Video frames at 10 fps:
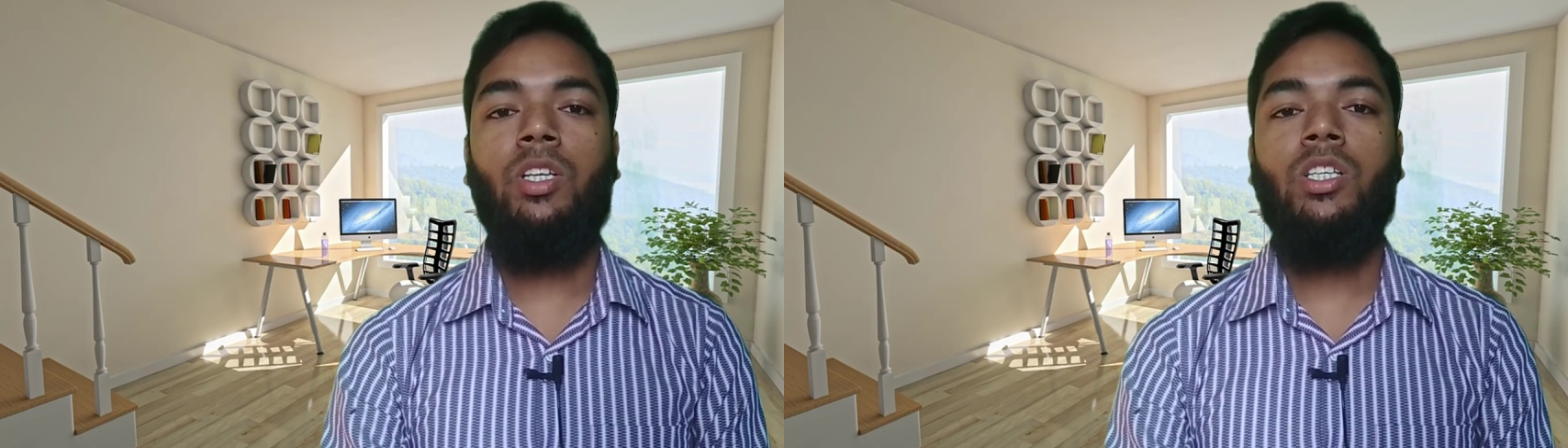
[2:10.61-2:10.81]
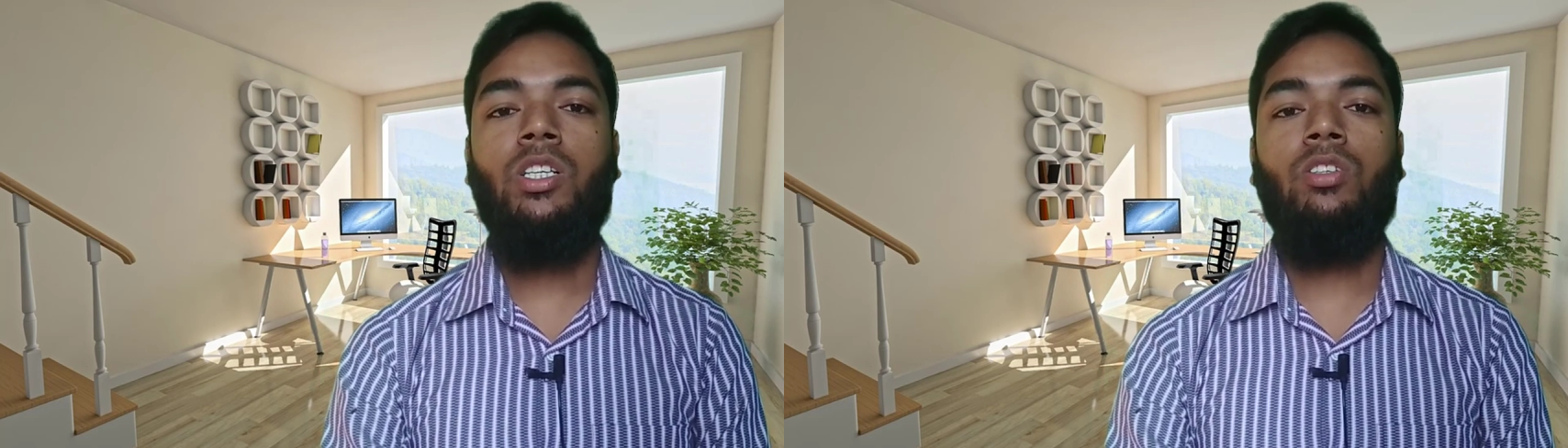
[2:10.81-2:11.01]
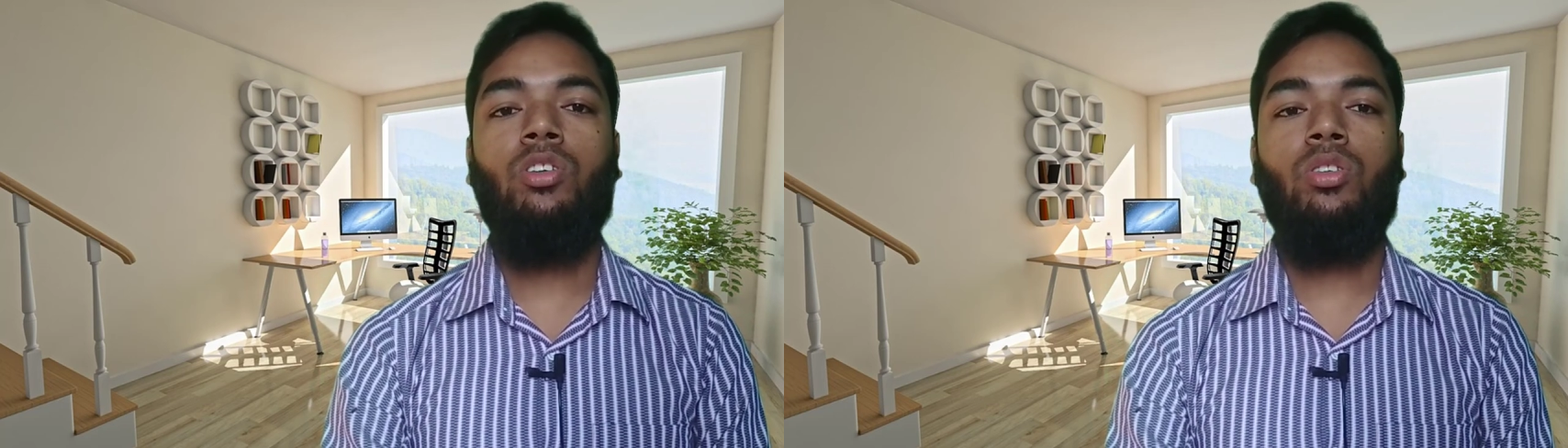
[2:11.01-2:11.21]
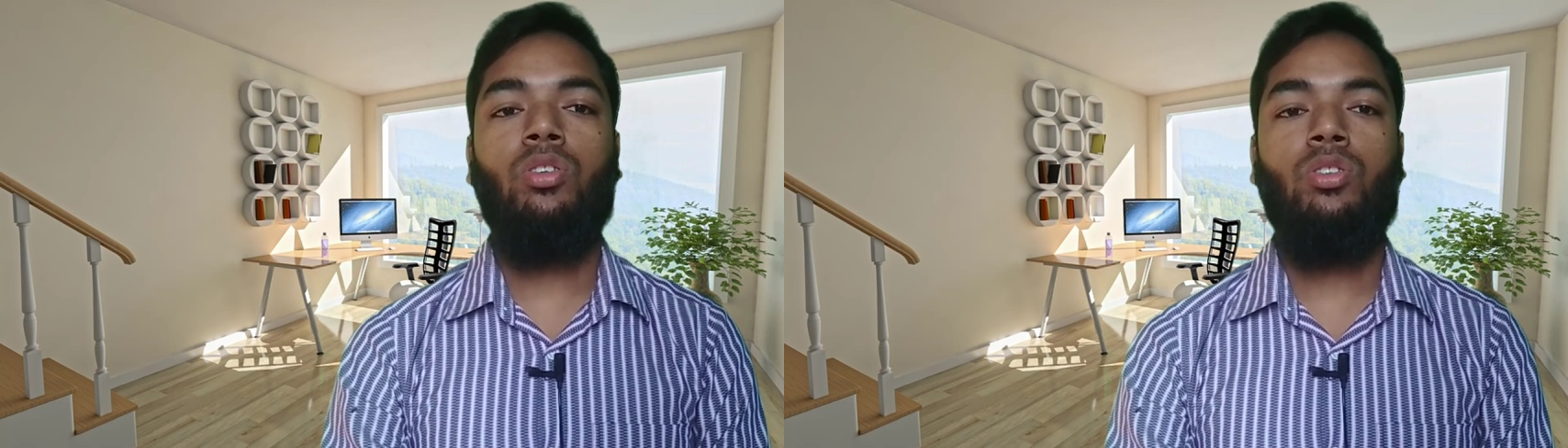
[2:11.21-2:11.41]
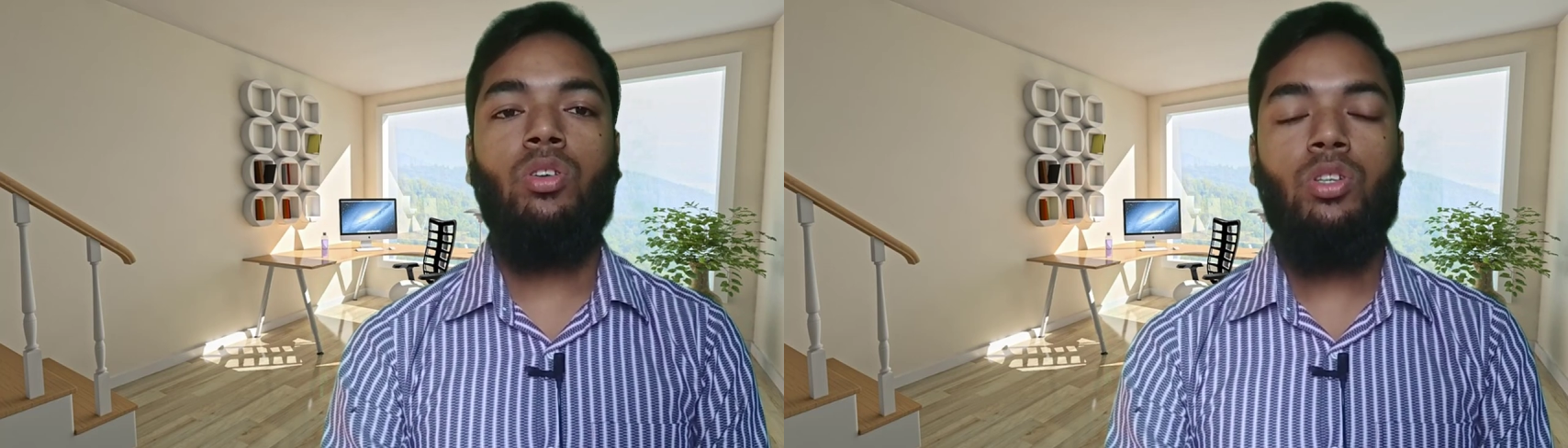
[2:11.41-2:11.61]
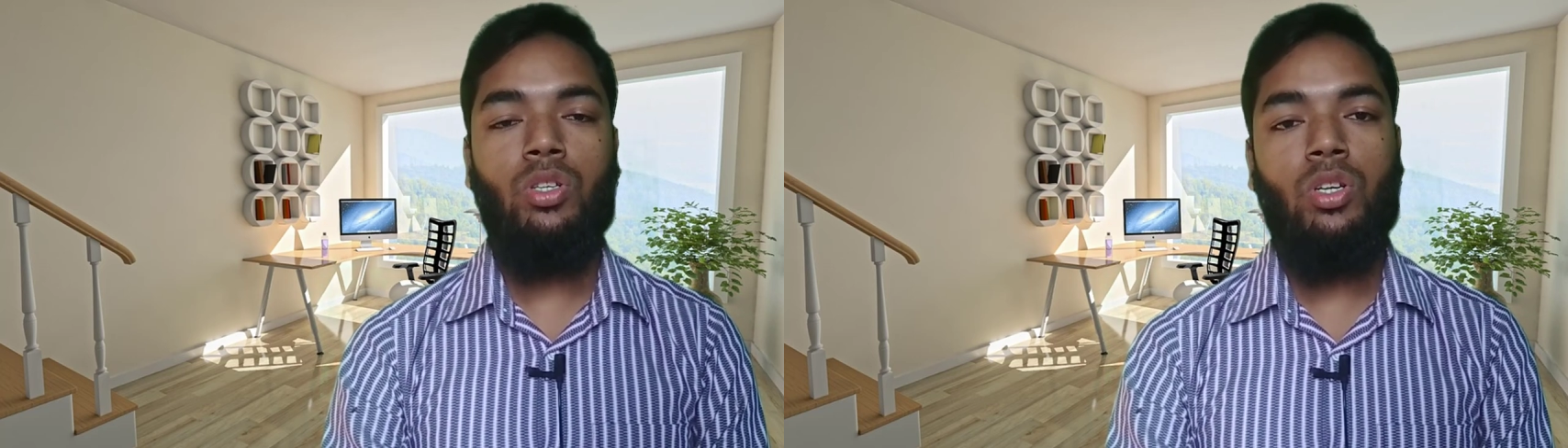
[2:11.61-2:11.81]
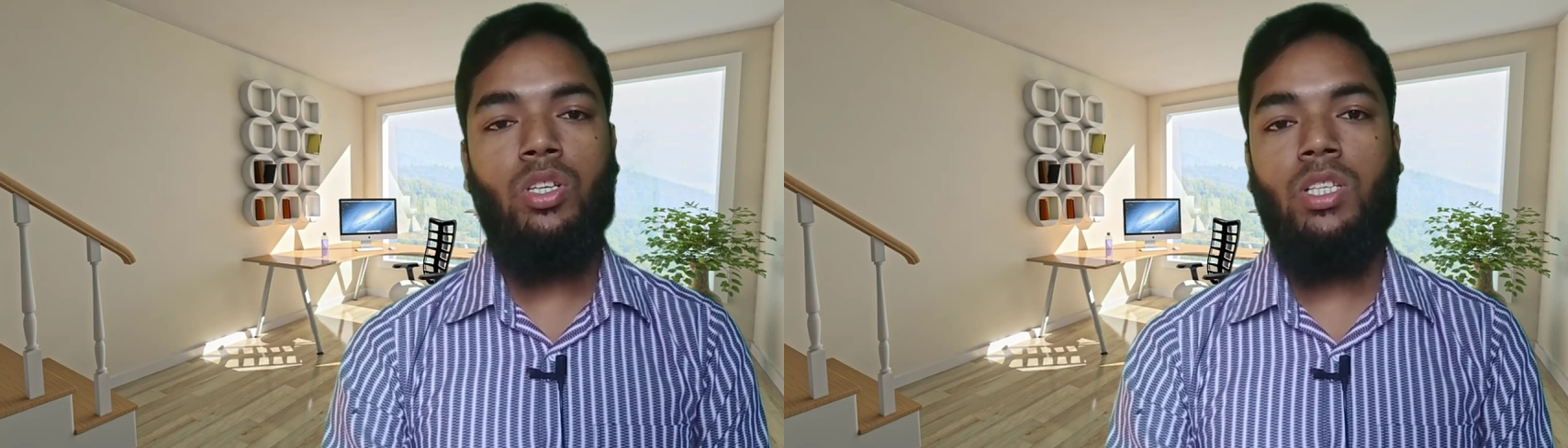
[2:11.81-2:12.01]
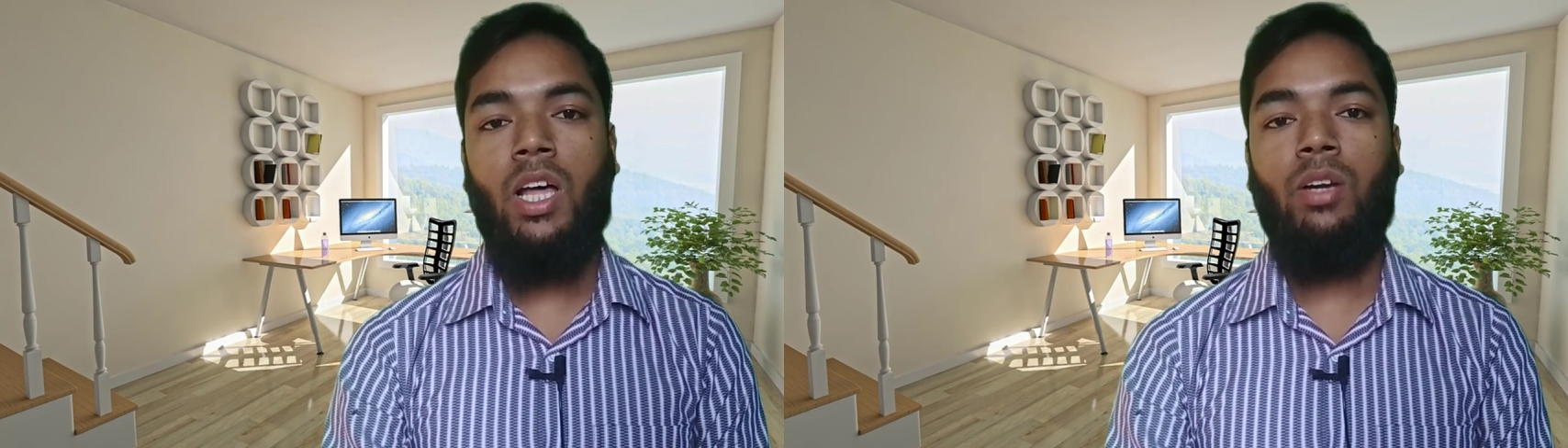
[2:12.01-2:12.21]
দেশের যত
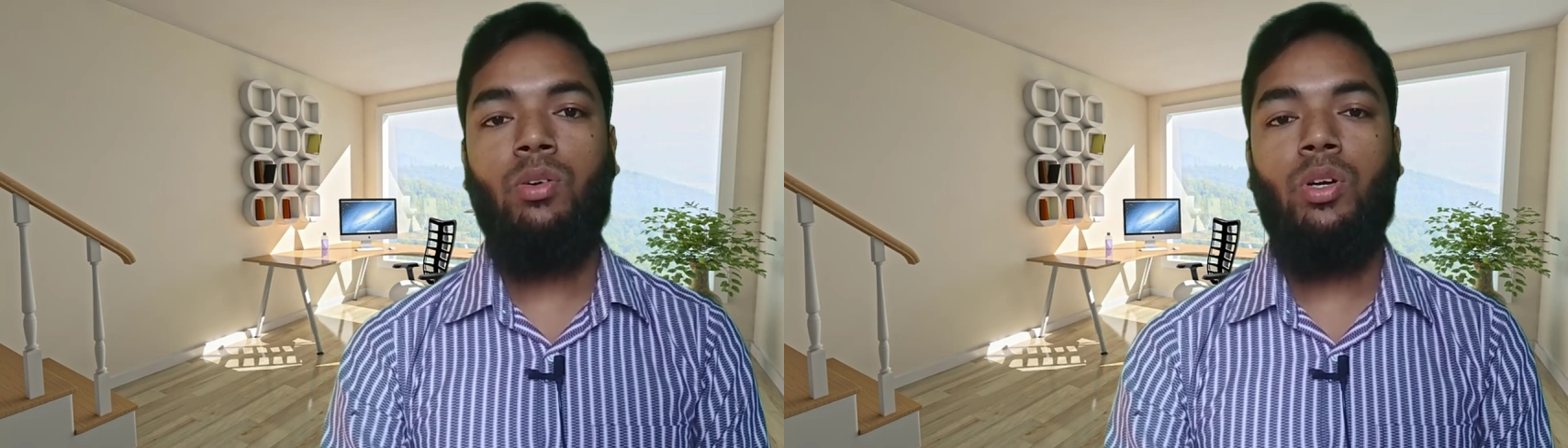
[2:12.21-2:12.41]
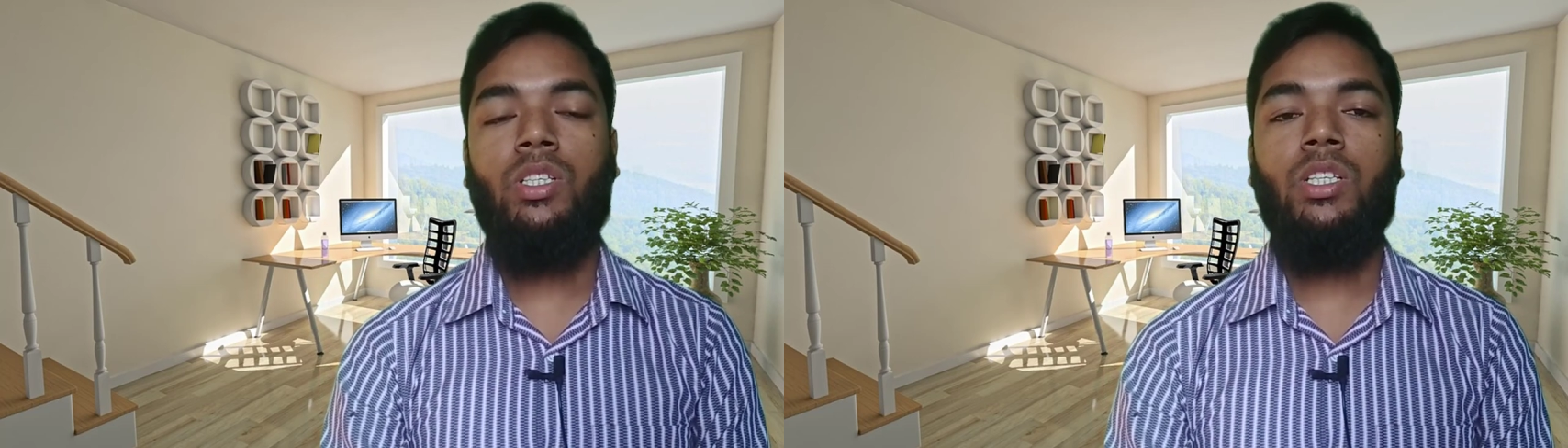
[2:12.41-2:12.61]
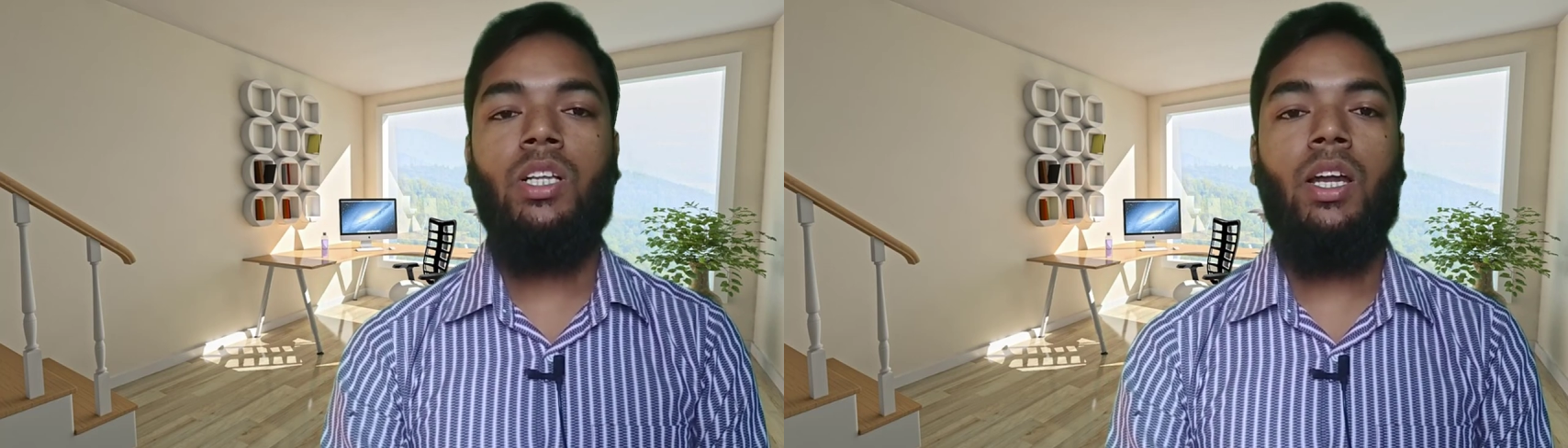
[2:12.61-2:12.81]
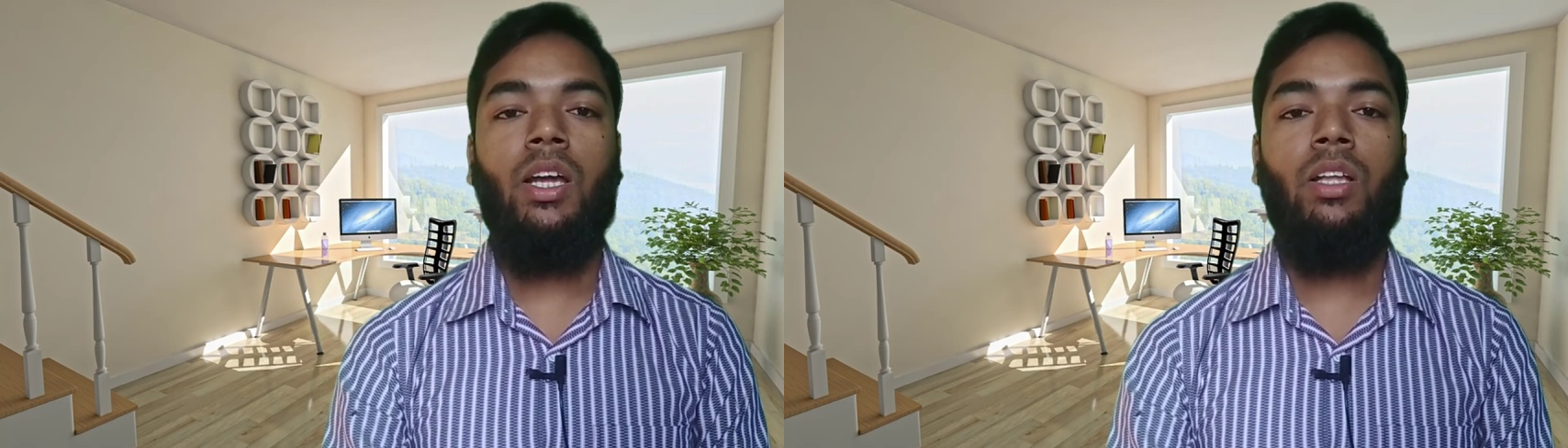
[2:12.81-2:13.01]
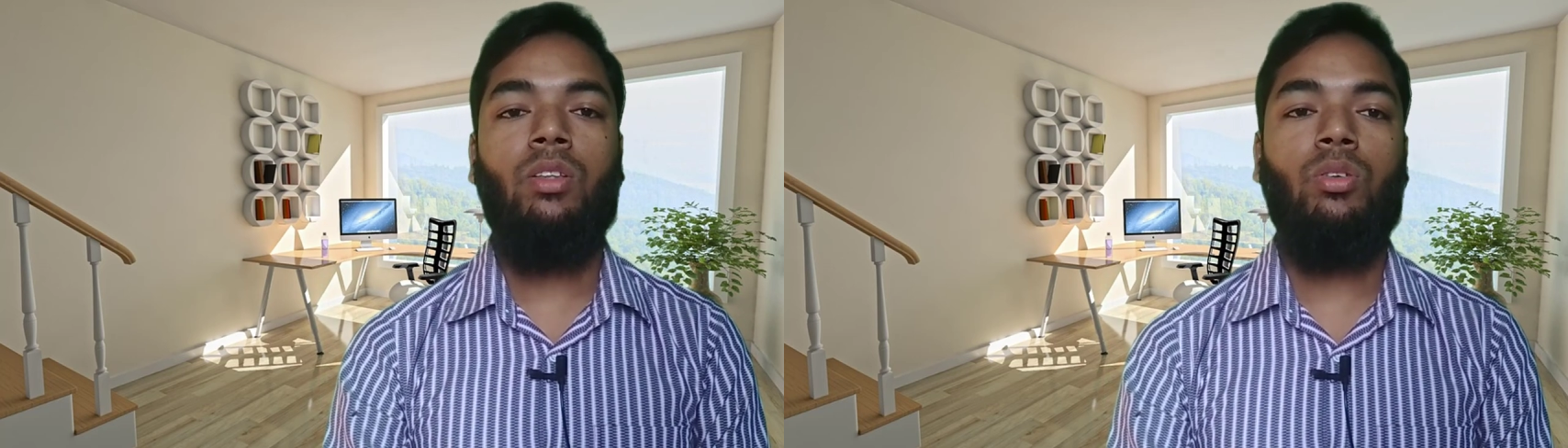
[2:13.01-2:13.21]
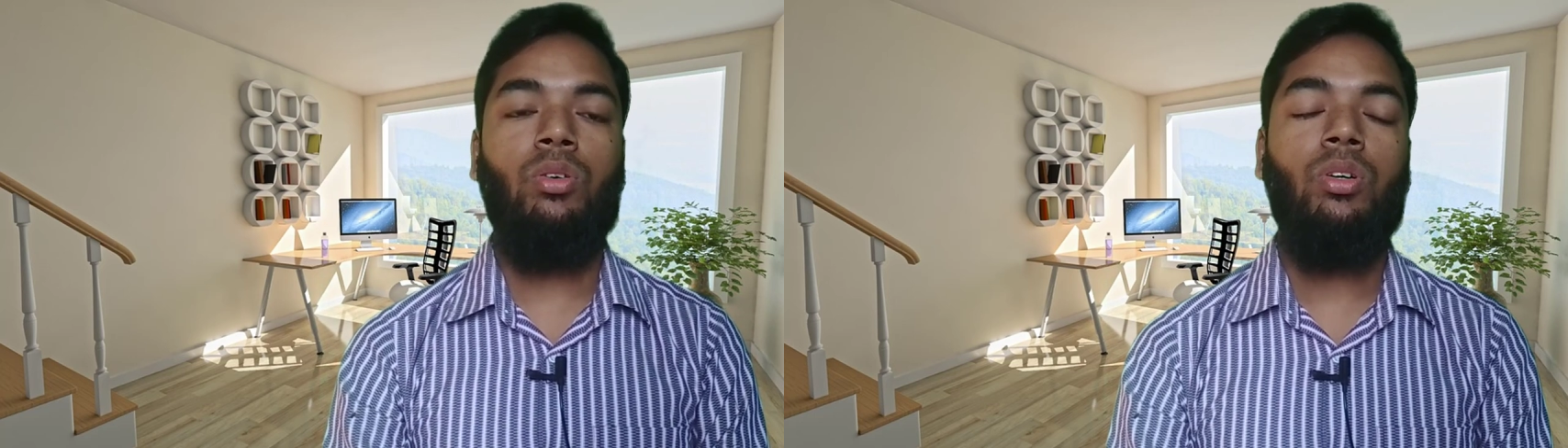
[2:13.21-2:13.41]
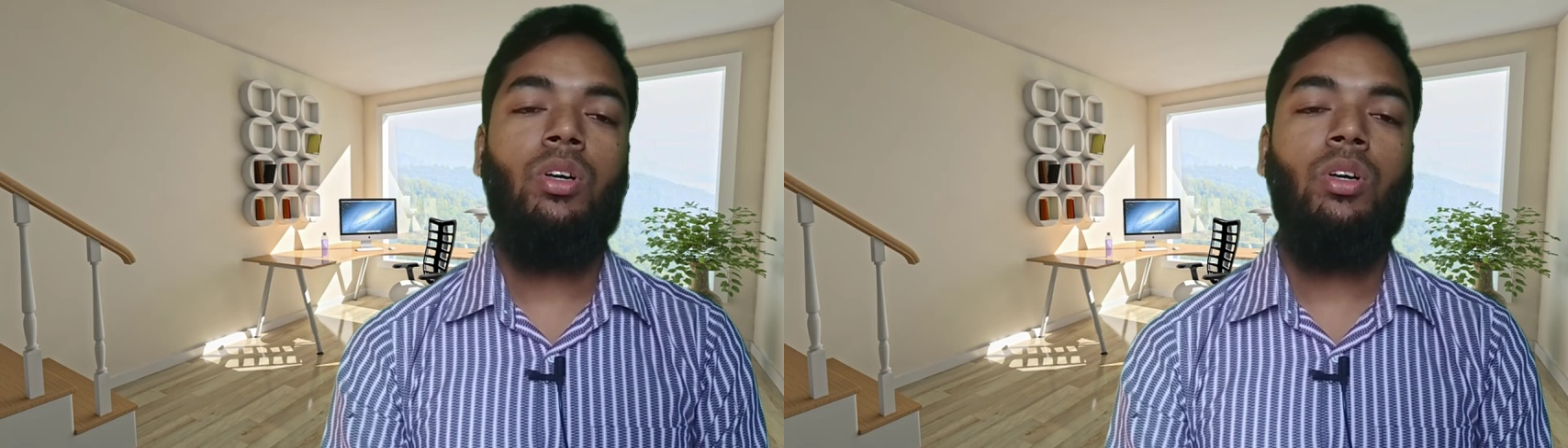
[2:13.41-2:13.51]
দর্শনীয় স্থান রয়েছে তারা কিন্তু